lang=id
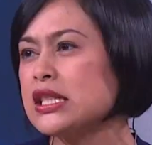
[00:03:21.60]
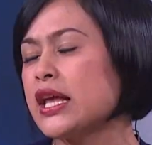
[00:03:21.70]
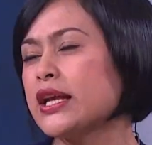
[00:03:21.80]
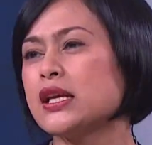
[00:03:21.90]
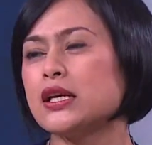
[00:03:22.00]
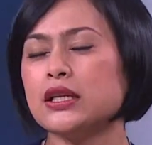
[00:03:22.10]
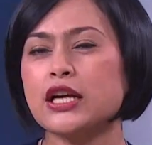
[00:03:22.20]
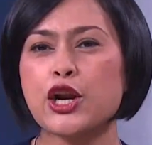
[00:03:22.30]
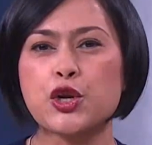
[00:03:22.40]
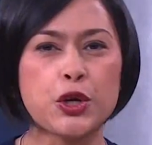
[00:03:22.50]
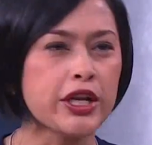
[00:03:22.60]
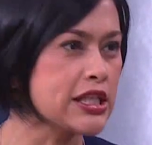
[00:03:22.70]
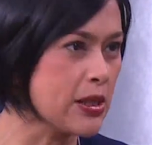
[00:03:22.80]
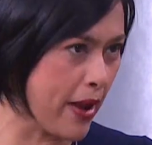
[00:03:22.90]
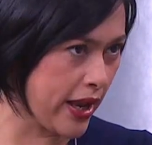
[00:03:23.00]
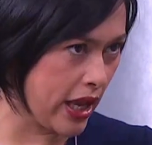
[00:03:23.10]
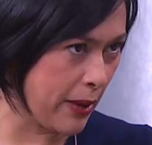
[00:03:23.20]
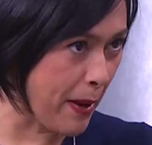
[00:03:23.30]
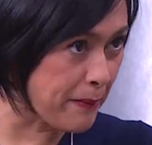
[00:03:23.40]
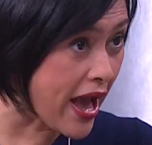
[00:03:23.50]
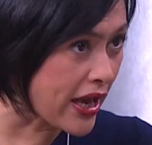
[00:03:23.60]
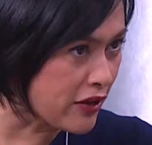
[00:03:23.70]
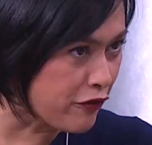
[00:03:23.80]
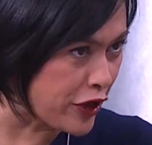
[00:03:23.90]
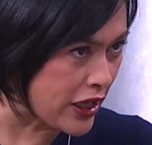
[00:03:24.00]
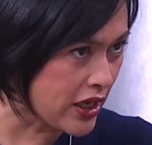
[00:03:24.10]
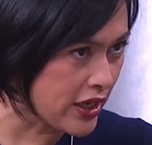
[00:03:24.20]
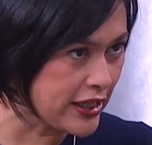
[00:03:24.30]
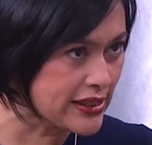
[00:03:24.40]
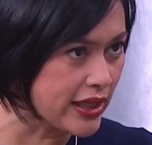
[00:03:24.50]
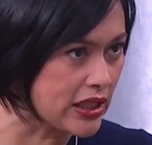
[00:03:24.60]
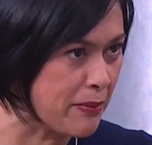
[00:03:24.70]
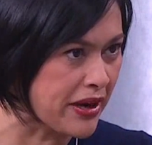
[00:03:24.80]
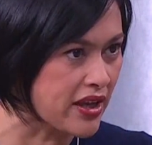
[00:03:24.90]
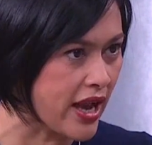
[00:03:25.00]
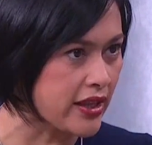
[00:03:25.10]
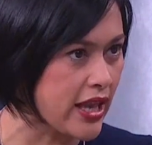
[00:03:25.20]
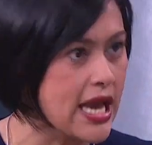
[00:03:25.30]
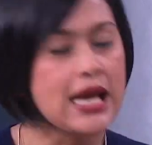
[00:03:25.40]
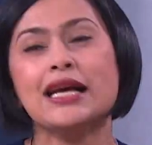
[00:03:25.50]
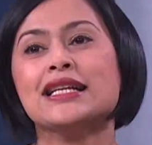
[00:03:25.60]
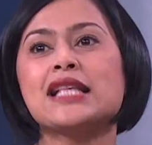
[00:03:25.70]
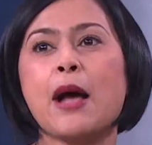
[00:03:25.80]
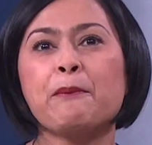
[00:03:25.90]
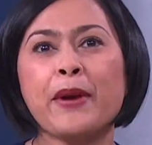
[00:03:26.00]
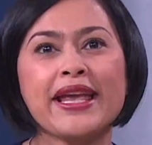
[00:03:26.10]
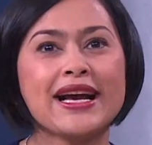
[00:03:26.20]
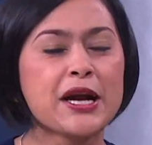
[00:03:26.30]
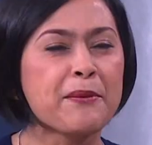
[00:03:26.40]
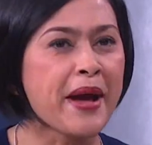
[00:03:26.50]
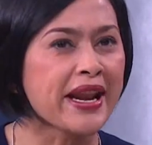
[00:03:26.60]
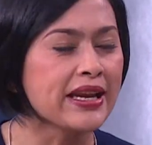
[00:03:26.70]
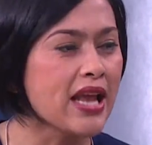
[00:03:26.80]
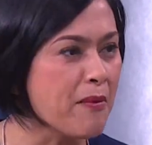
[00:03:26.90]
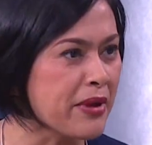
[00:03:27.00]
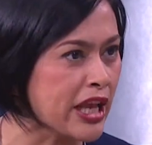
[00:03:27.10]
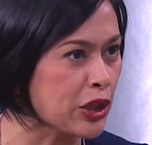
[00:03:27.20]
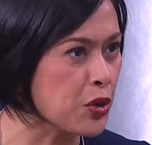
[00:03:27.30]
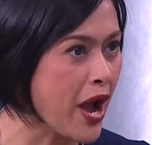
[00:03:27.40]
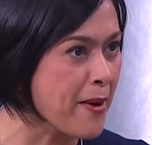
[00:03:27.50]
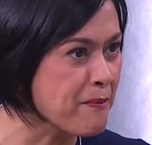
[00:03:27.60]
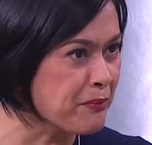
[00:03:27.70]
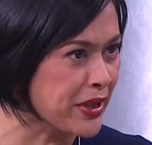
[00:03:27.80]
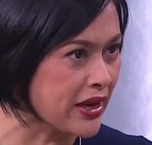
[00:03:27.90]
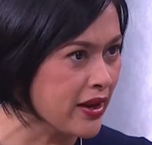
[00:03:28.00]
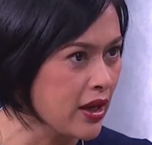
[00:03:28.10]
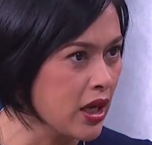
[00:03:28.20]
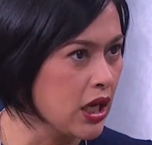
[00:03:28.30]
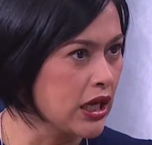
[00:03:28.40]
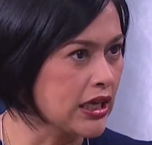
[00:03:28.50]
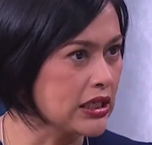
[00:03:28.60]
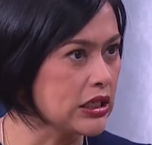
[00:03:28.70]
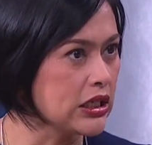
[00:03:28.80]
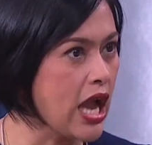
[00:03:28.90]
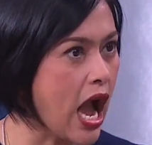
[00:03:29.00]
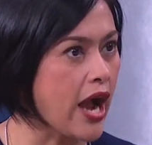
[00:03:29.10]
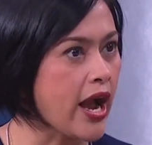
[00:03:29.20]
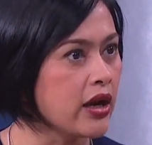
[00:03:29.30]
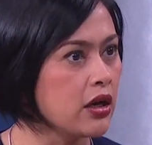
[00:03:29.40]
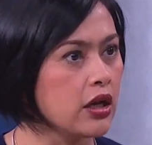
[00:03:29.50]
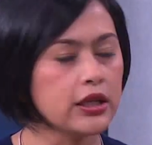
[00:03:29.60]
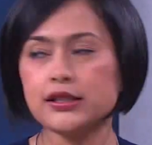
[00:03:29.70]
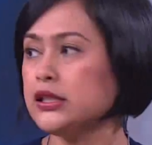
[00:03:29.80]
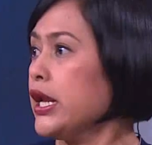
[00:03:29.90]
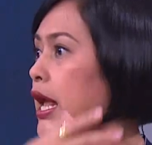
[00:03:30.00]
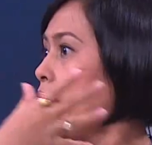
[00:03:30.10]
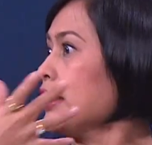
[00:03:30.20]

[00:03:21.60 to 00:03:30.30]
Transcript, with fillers: cintanya dengan role-nya sebagai Papi Arifin mm -hmm. di Saya Terima Nikahnya sampai yang kemarin di Amerika itu hampir yeah. nggak akan ya,